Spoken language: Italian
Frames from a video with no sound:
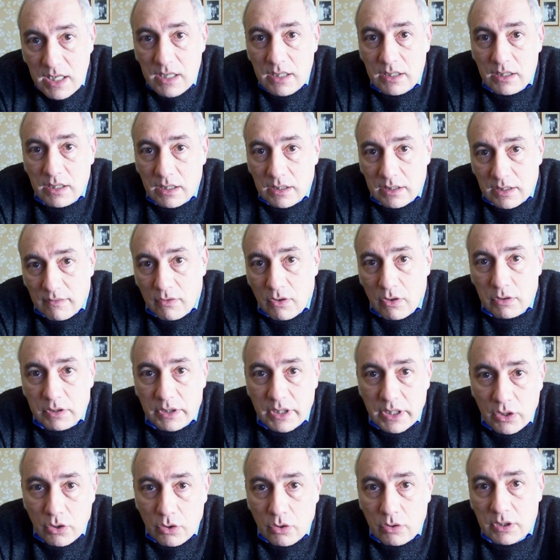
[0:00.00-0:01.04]
un'altra volta
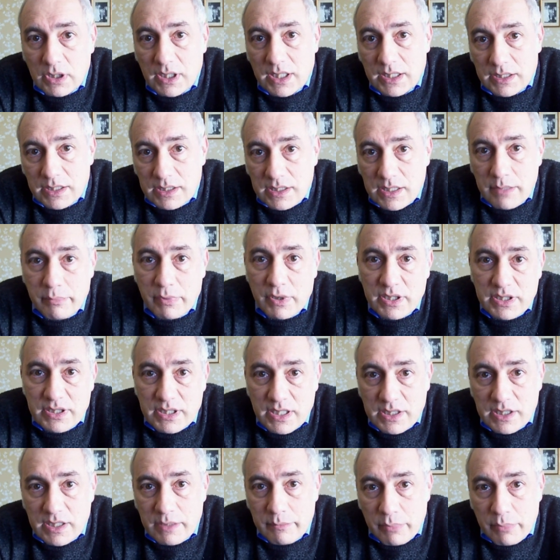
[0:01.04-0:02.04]
incontrate sempre le stesse